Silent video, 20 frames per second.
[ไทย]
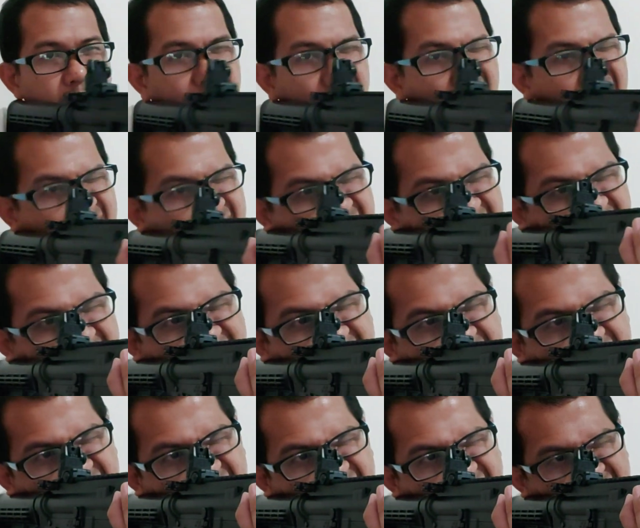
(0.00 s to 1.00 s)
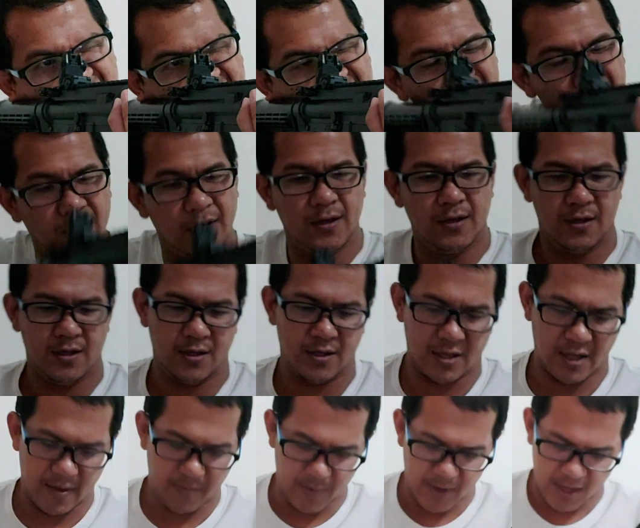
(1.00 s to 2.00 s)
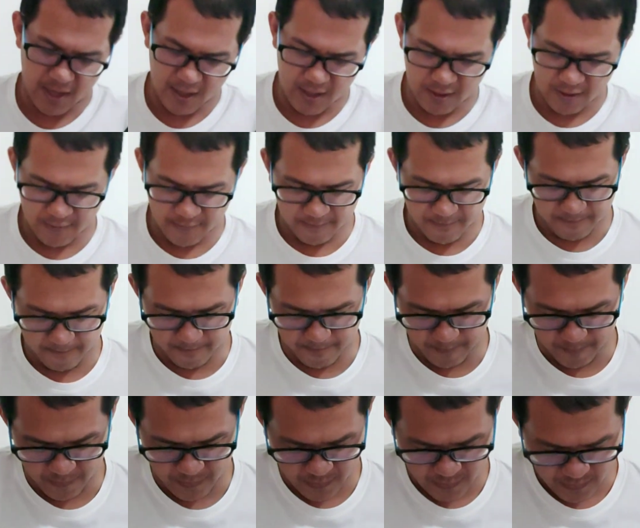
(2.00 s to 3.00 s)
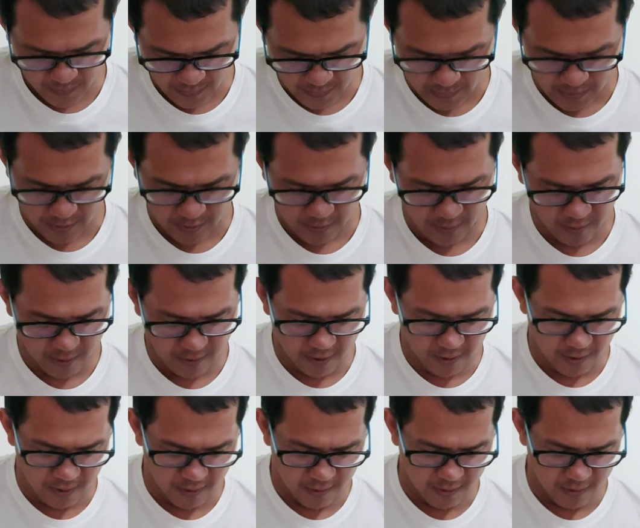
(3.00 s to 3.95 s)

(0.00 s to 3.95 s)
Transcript: นะใส่มาให้ก็